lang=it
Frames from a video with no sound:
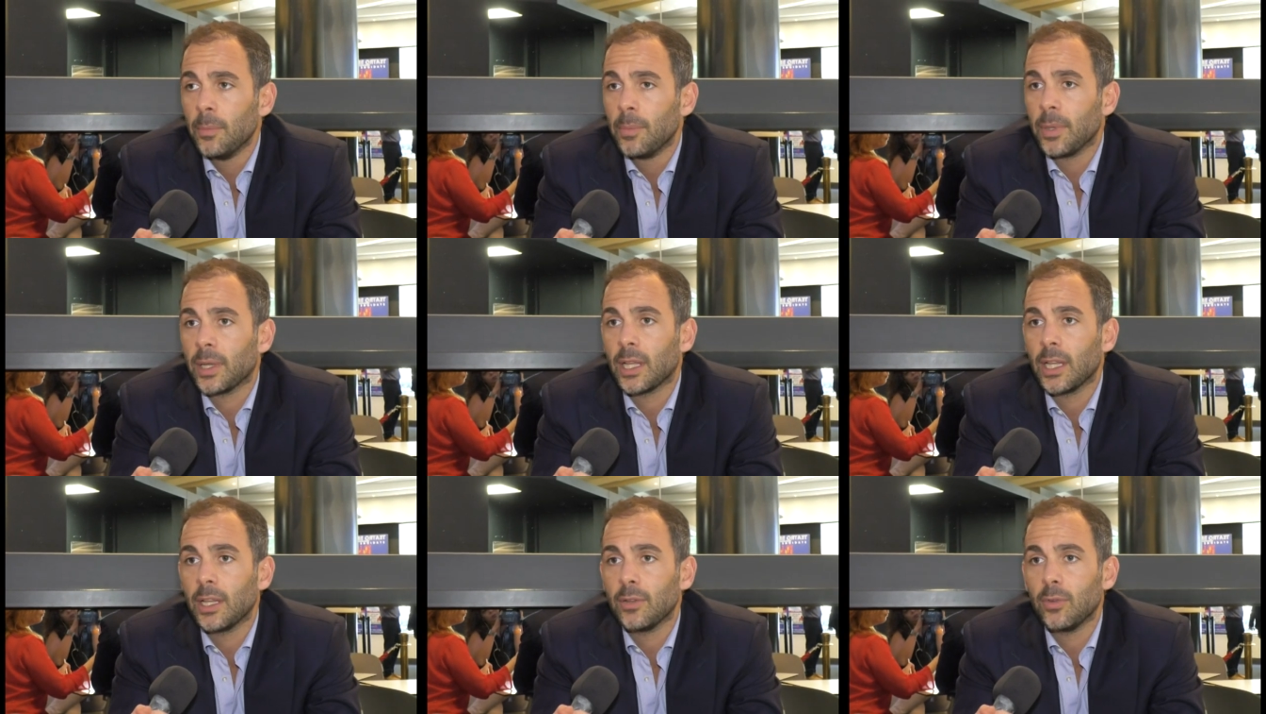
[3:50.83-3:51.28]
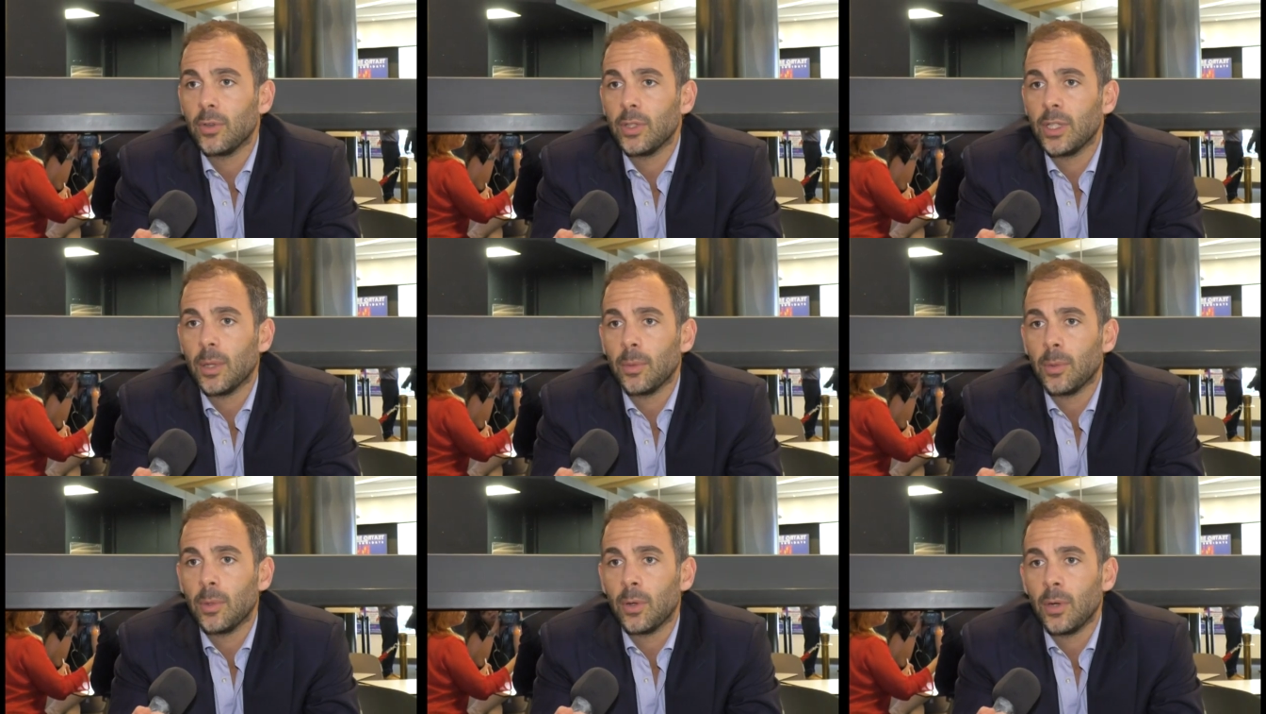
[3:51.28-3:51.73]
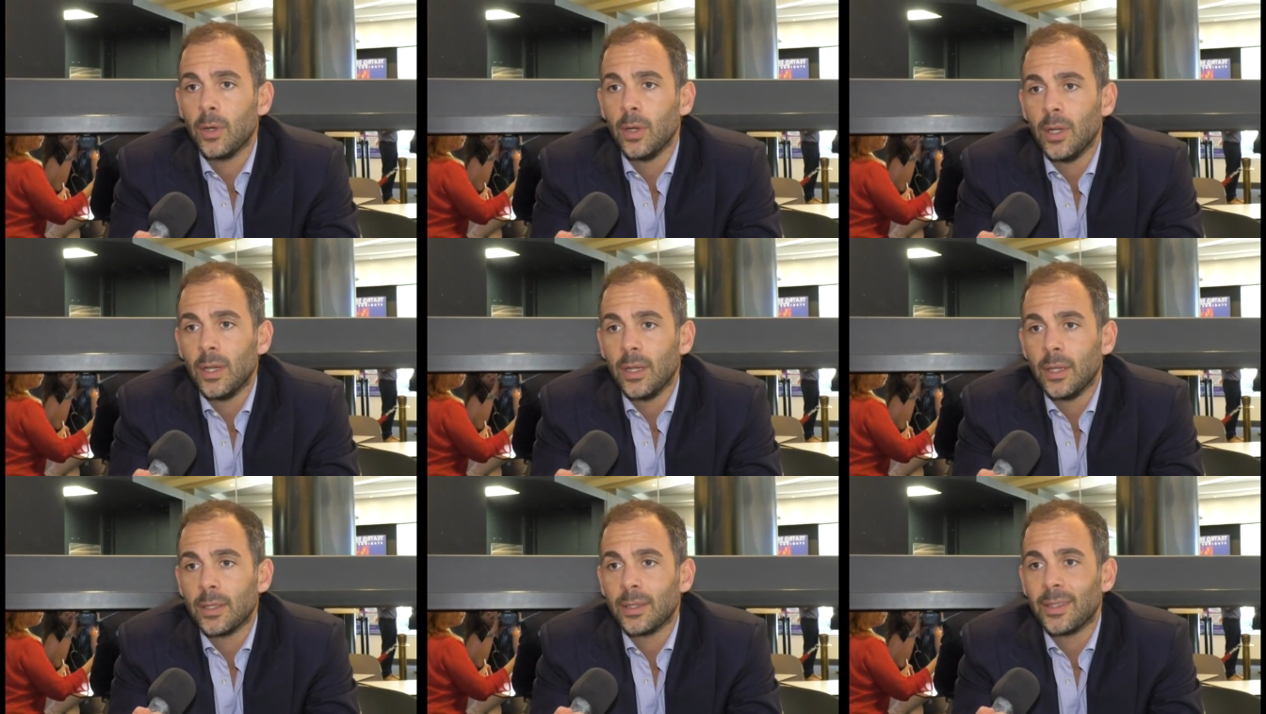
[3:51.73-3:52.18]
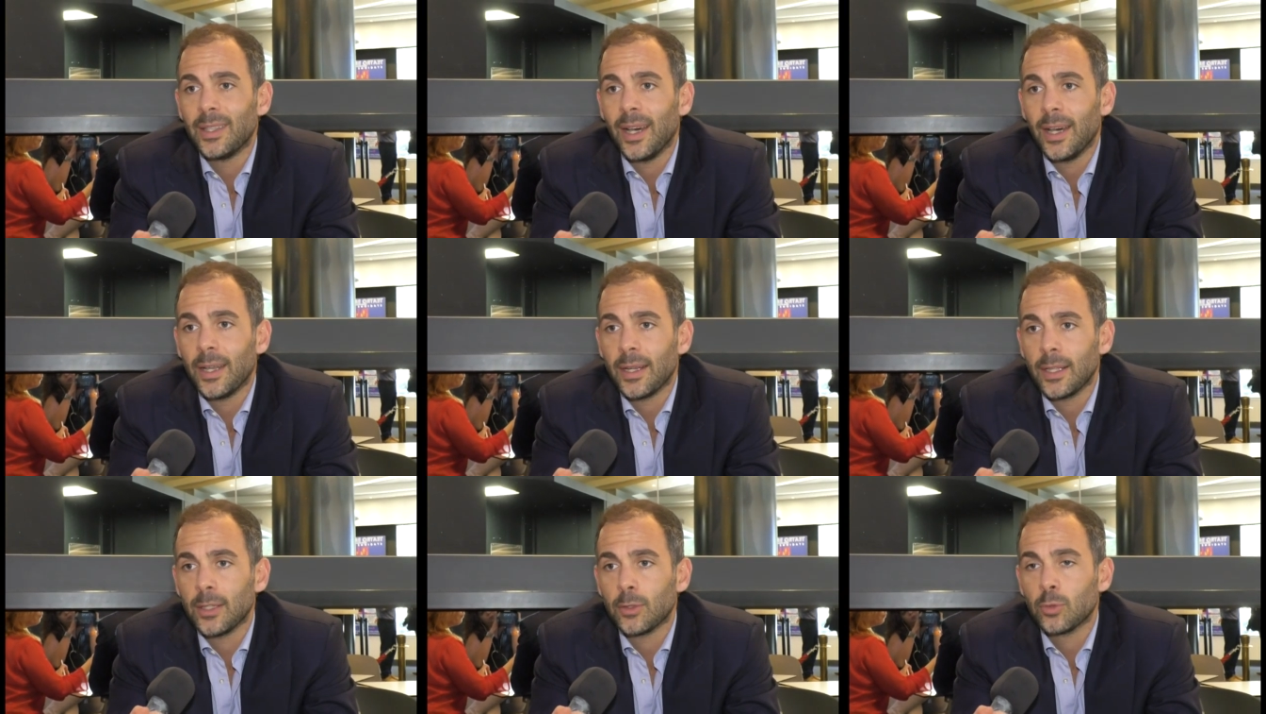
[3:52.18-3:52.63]
perché gli vogliamo
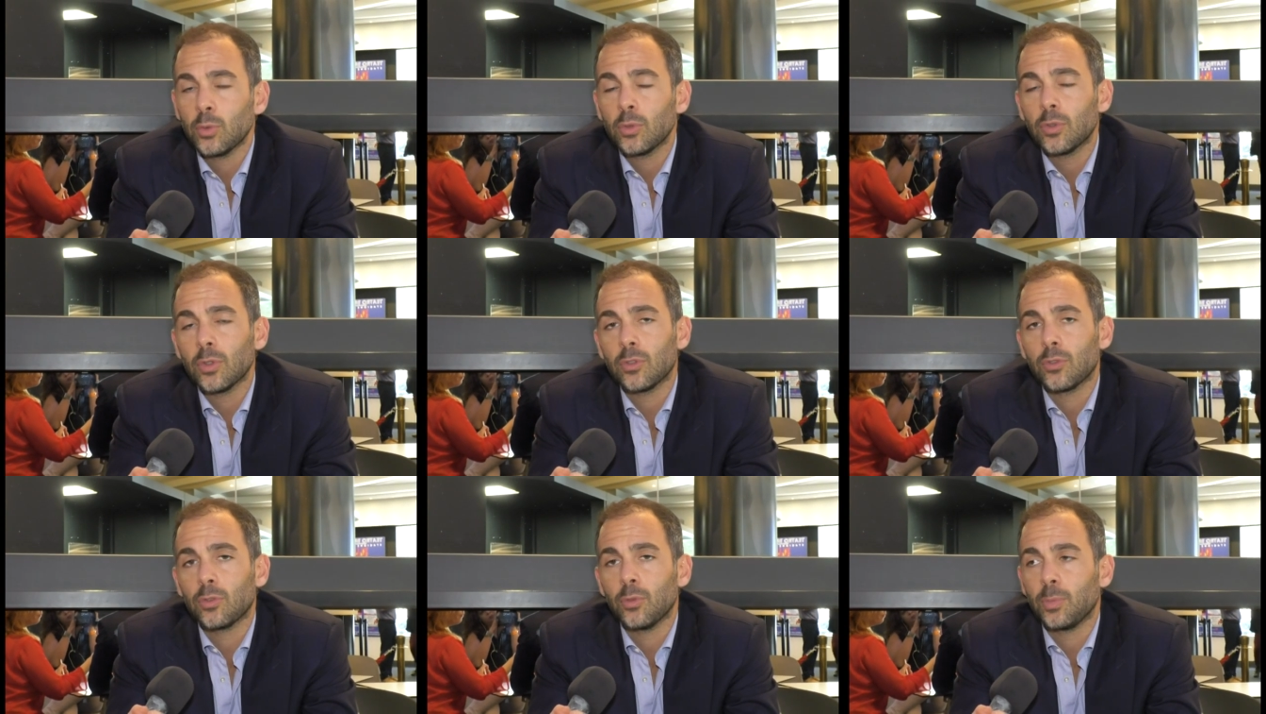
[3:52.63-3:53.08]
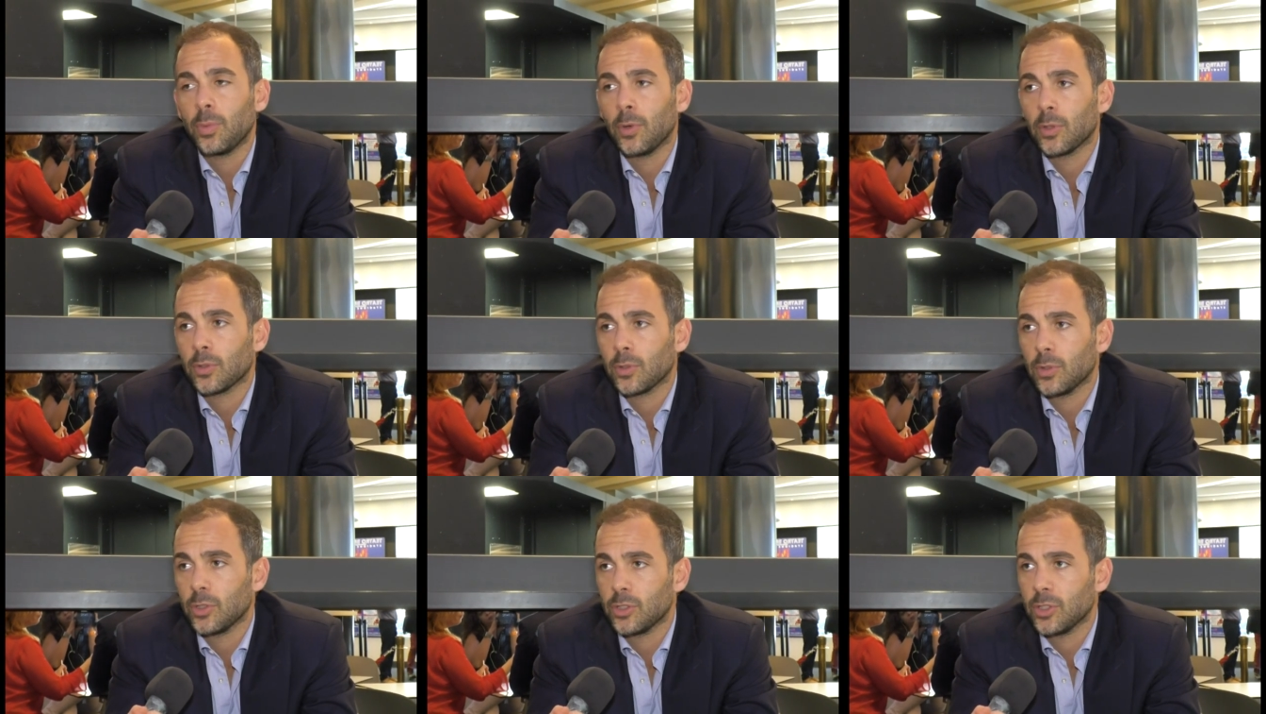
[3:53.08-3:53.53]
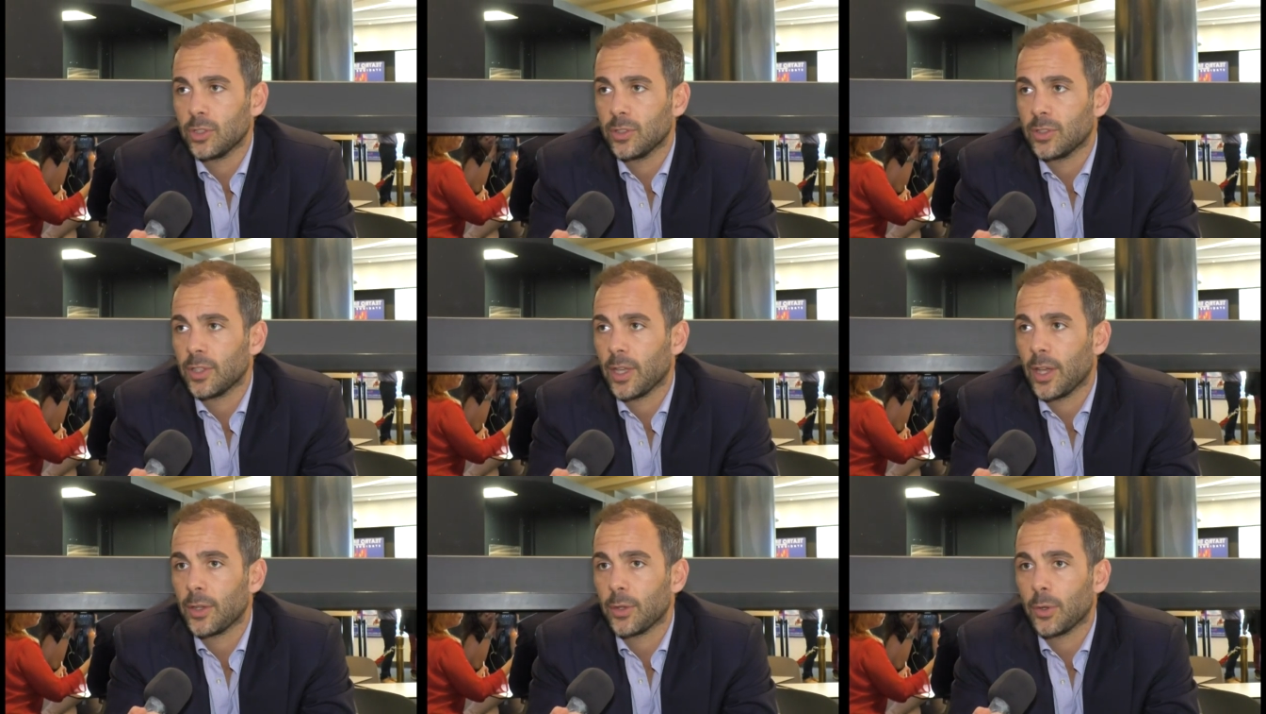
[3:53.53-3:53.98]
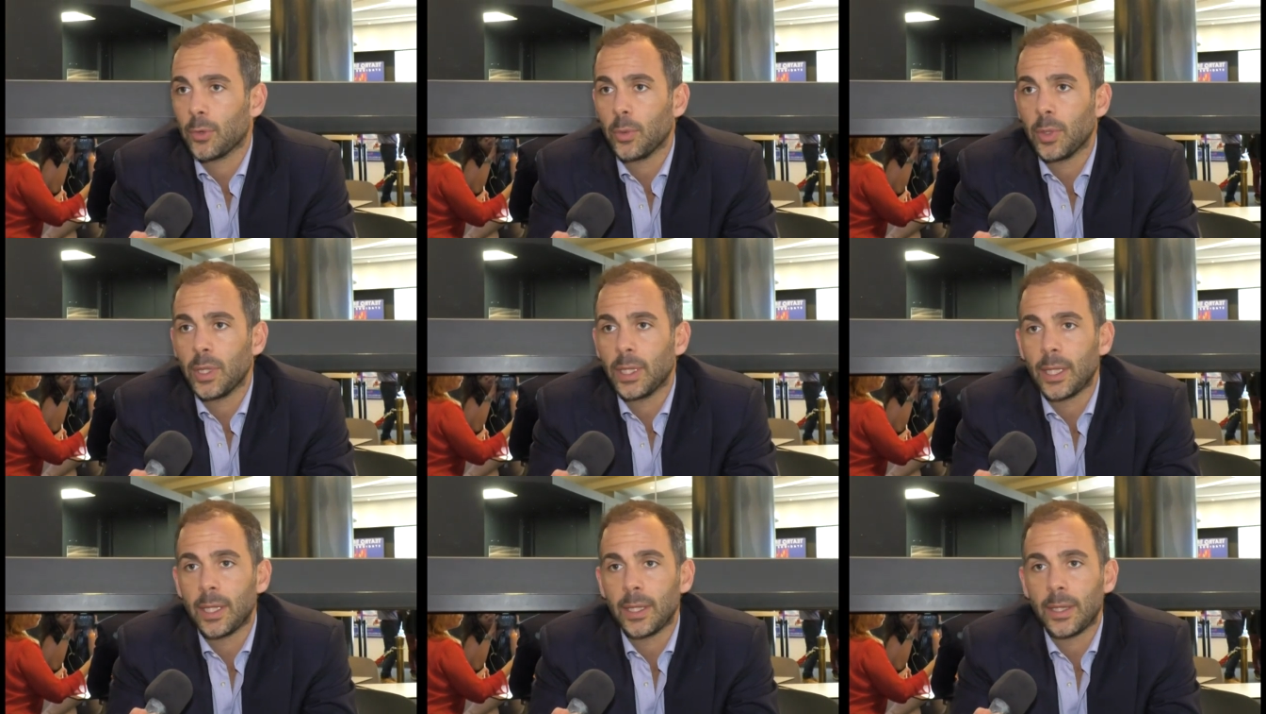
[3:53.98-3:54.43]
dare tutto il supporto necessario,
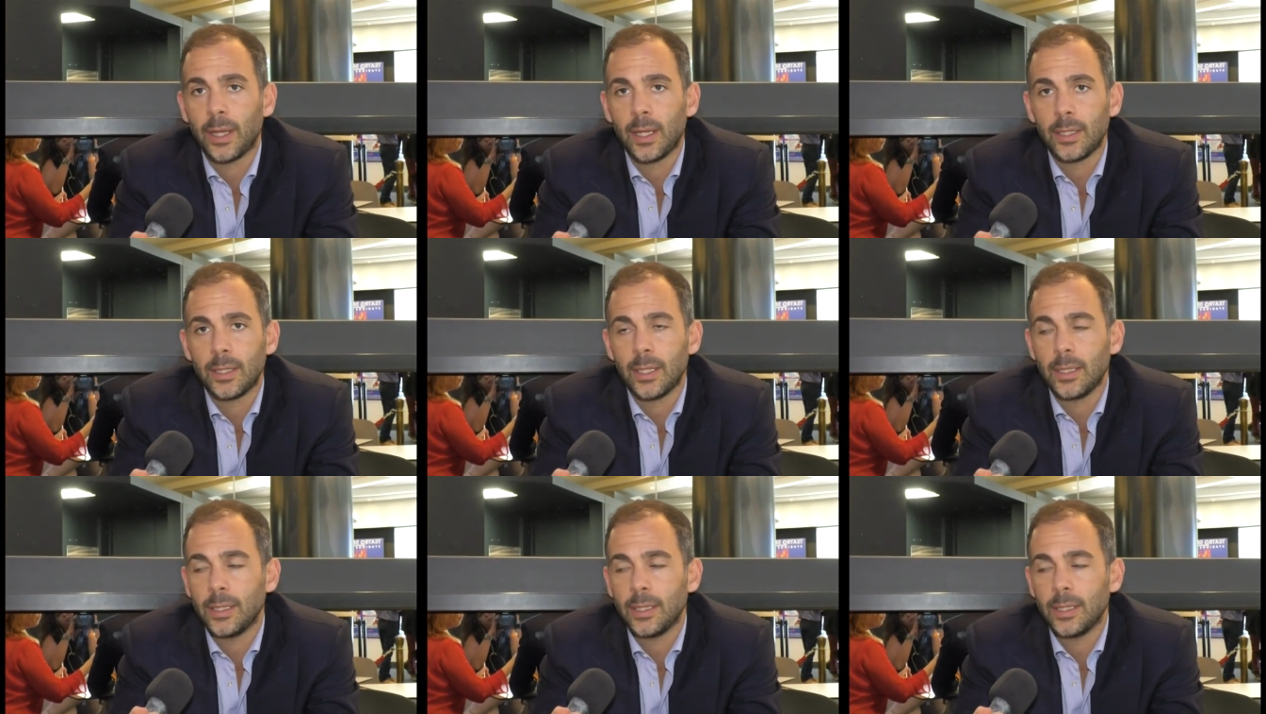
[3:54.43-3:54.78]
quindi dagli